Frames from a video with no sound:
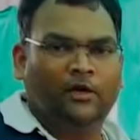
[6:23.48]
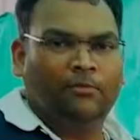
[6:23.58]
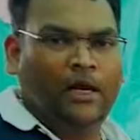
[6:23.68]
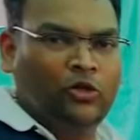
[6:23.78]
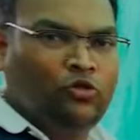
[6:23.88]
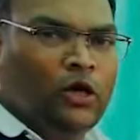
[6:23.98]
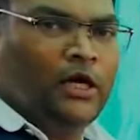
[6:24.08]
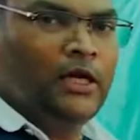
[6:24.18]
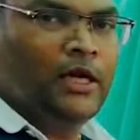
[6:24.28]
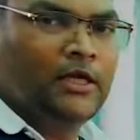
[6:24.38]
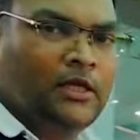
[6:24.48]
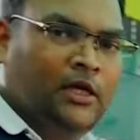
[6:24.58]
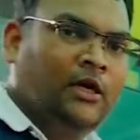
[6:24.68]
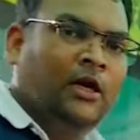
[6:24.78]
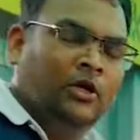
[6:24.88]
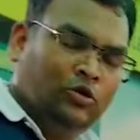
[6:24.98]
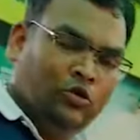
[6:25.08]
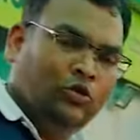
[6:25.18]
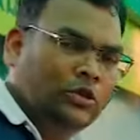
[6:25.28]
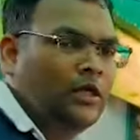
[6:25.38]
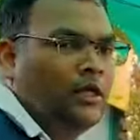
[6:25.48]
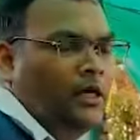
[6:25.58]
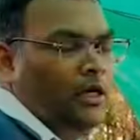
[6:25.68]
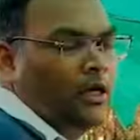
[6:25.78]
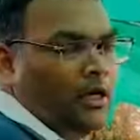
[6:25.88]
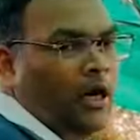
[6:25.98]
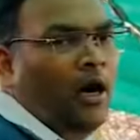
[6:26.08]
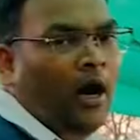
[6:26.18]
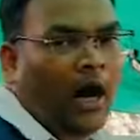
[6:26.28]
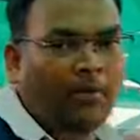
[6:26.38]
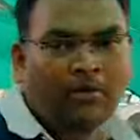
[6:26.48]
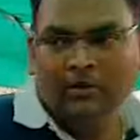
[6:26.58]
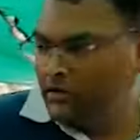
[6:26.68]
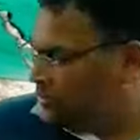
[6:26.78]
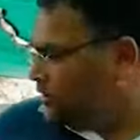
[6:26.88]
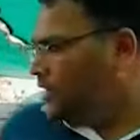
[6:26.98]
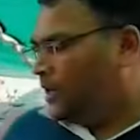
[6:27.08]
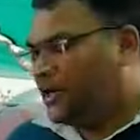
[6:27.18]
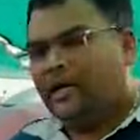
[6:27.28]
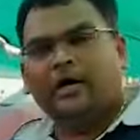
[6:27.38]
है पहले दो गाड़ियां लाए थे दोनों चली गई हैं अब एक